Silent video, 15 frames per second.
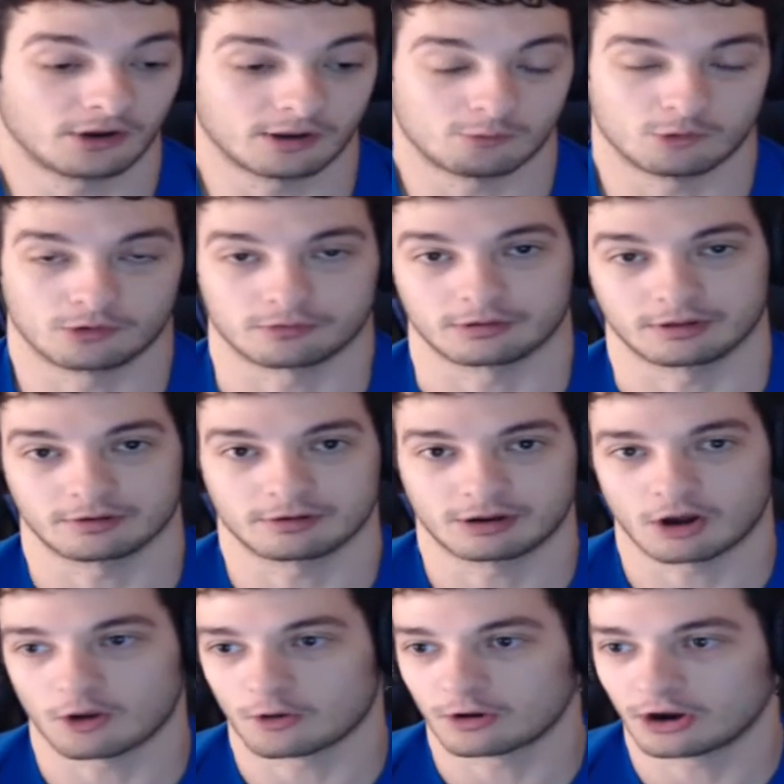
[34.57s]
que bueno, que
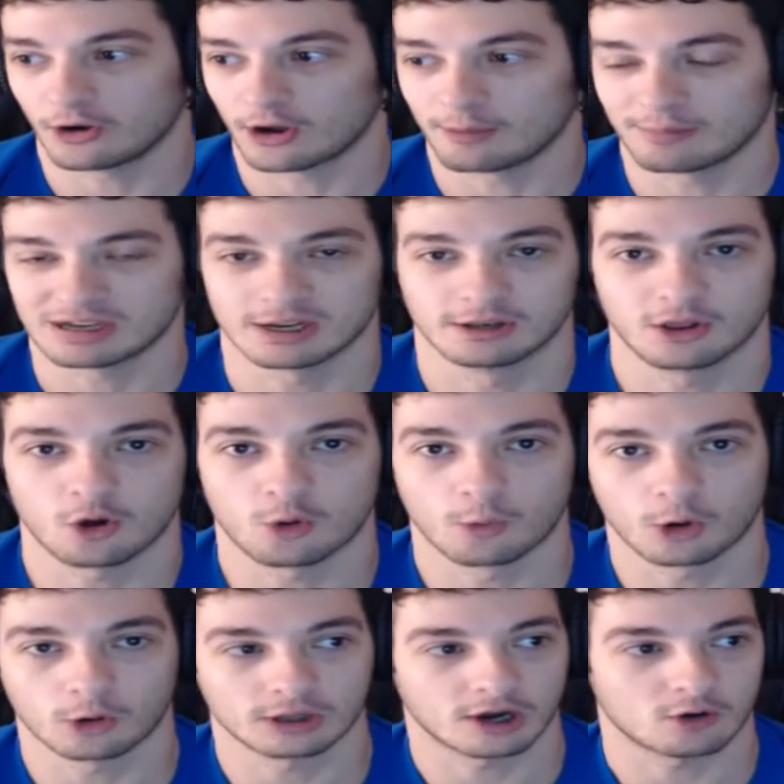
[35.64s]
creo, creo que más sentido
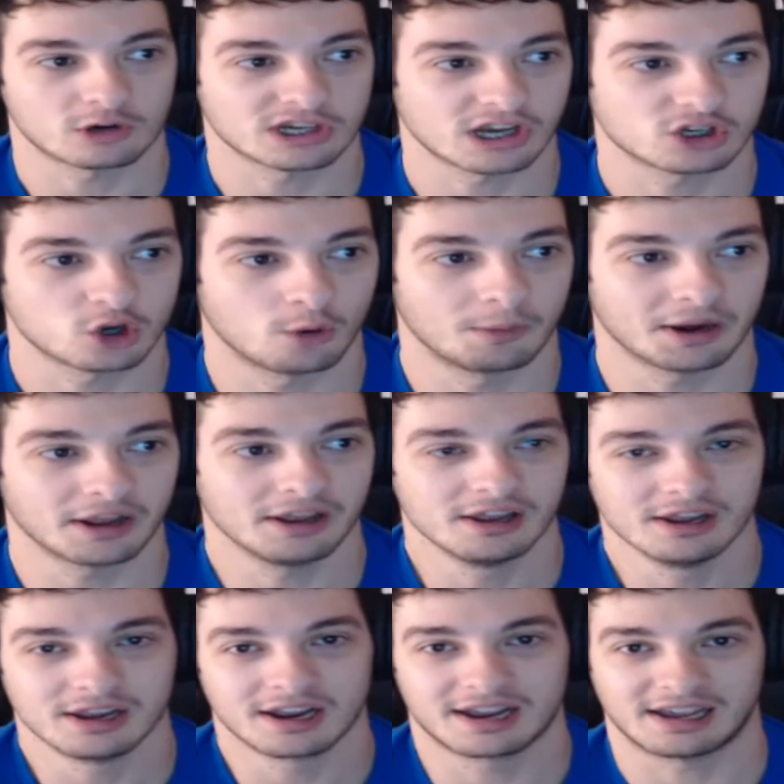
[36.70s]
común que otra cosa, sobre
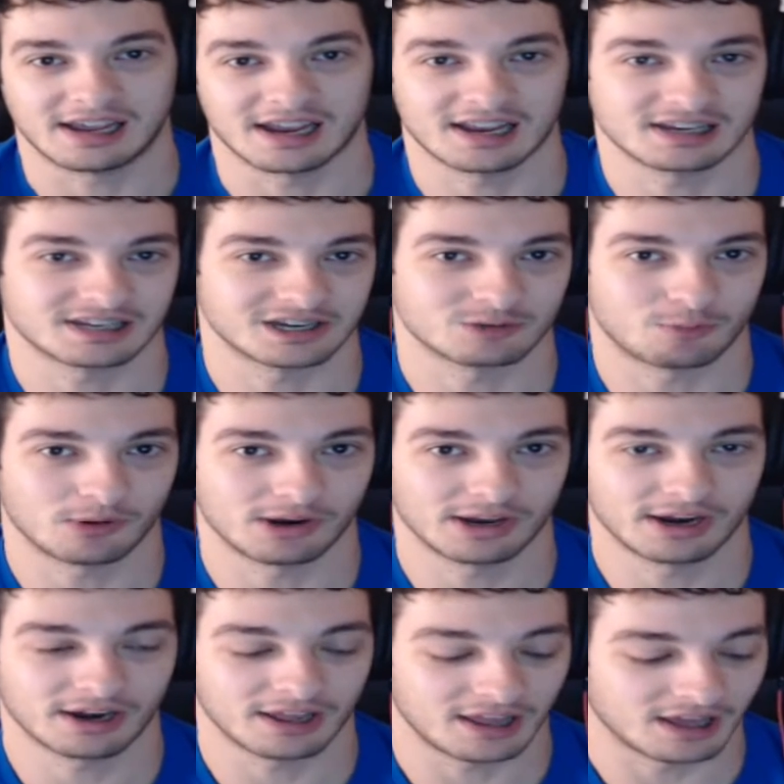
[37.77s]
qué es
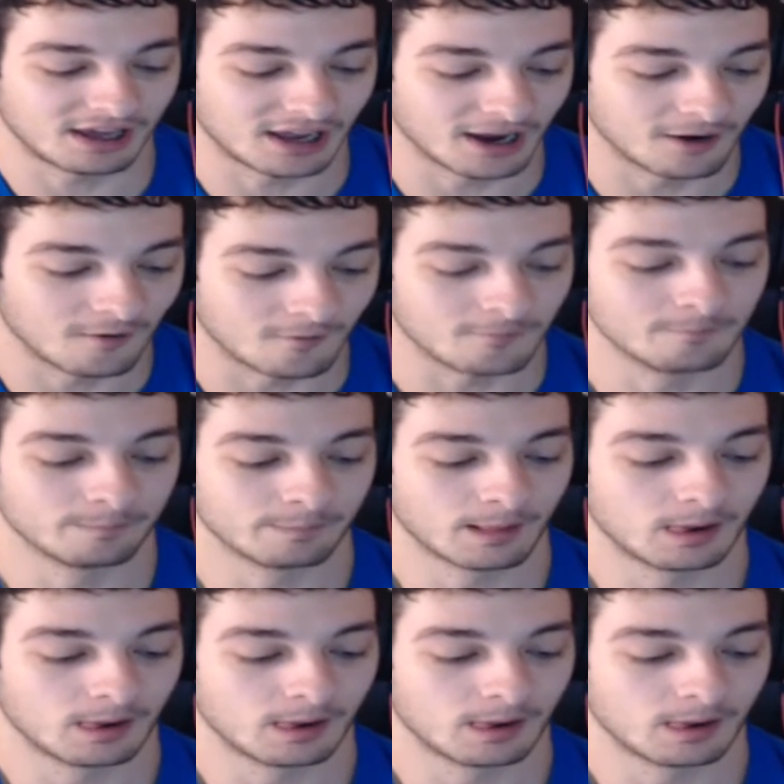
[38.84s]
spoiler y qué no.